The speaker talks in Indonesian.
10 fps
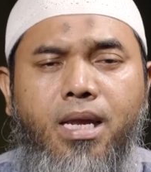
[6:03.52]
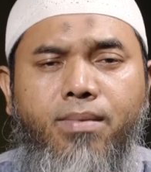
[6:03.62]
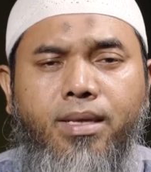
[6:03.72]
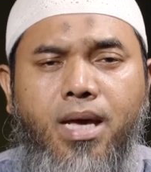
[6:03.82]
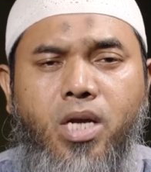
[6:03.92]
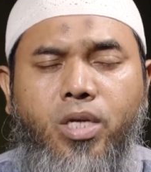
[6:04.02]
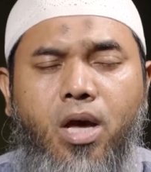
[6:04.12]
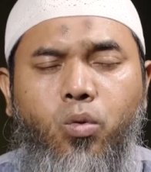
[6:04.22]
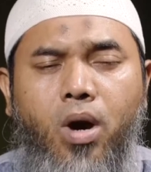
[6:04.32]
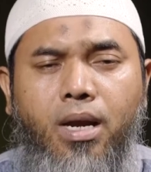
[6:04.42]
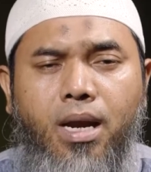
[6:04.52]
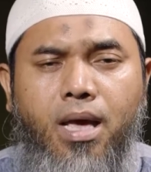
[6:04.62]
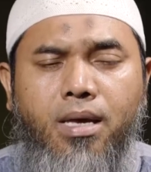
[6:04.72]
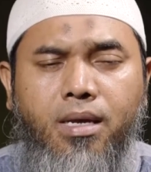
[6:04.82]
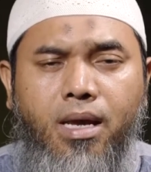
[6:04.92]
kalimat Ashadu an
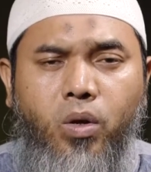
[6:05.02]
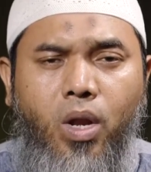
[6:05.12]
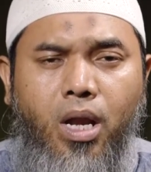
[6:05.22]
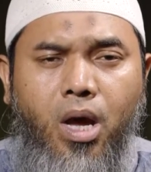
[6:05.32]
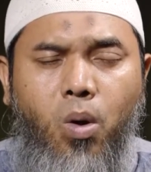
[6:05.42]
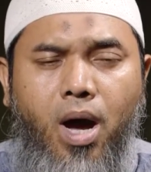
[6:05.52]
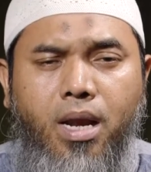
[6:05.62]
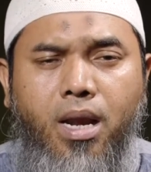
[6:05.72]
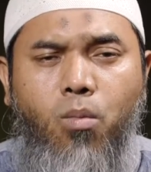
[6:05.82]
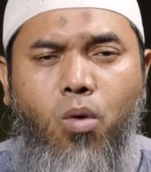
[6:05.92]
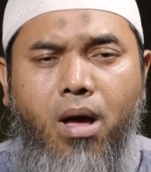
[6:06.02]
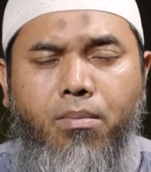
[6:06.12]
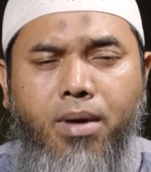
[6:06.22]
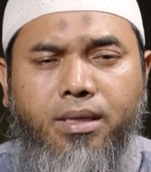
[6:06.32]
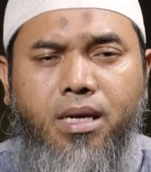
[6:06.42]
la ila illallah wa anna
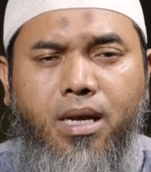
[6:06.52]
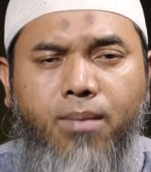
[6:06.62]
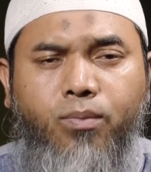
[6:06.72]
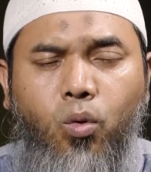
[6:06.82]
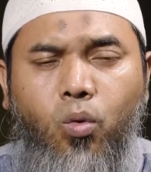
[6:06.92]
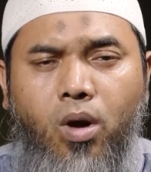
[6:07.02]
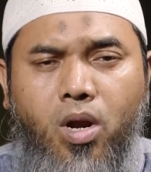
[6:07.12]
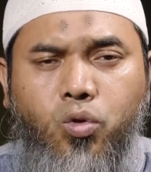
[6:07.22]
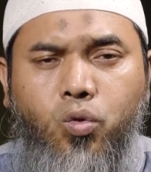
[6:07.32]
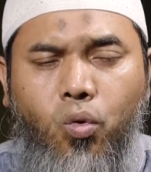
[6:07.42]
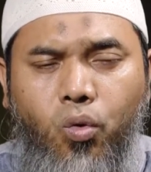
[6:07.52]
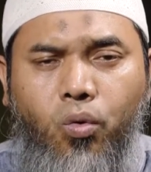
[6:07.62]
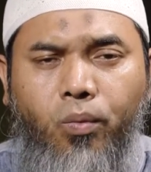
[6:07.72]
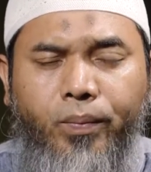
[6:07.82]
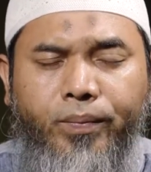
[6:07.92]
muhammadan abduhu wa rasuluh.